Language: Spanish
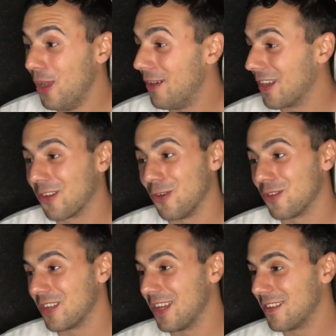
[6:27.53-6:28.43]
Volaban
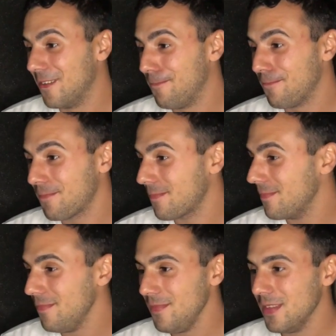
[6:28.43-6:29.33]
cosas.
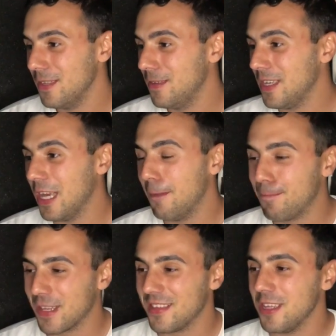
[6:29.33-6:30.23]
Y el
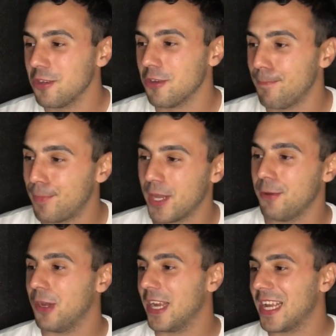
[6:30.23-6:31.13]
pasito
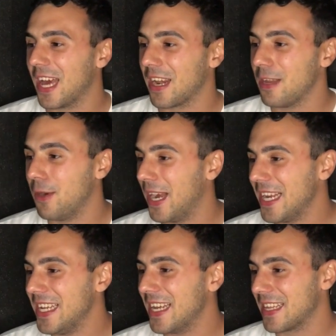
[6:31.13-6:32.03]
previo ahí arriba,
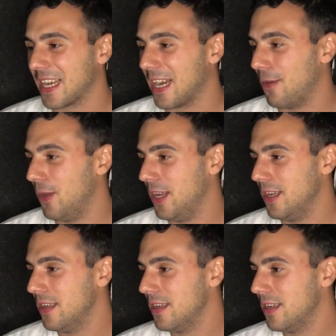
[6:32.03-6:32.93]
inatajable. Eh.